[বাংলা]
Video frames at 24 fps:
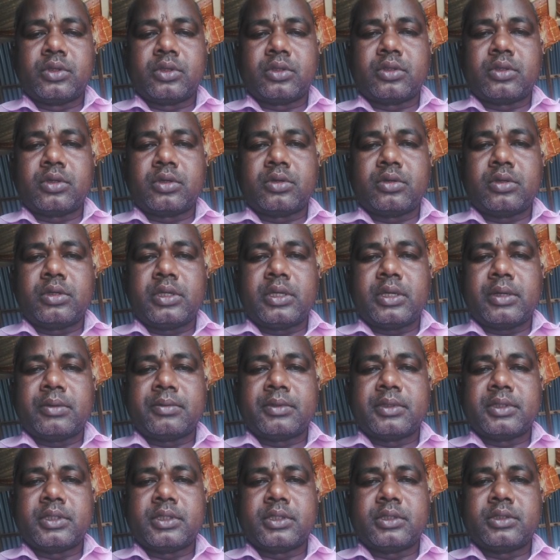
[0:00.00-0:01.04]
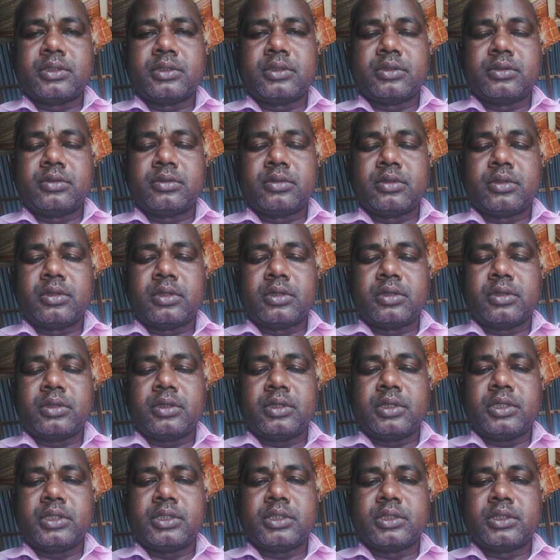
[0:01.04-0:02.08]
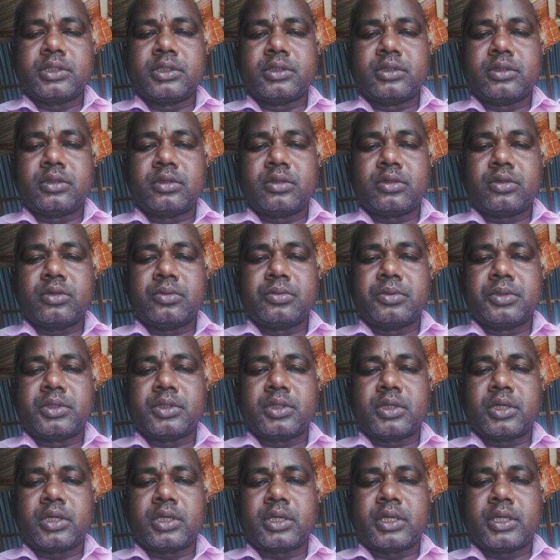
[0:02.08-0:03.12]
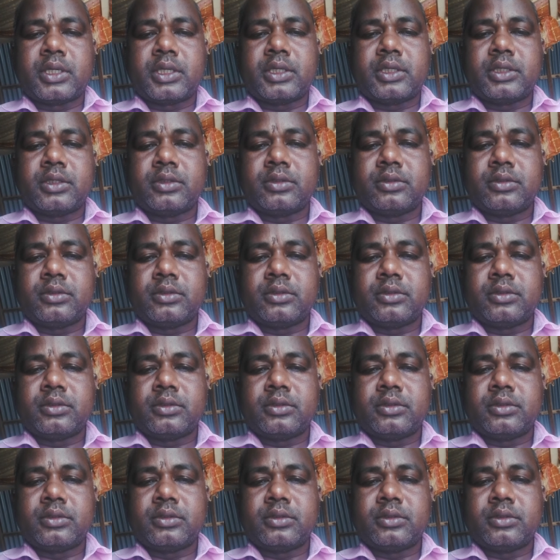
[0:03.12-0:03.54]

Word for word: তথ্যগুলি আমাদের জন্য ইংরেজির জন্য খুবই সহকারী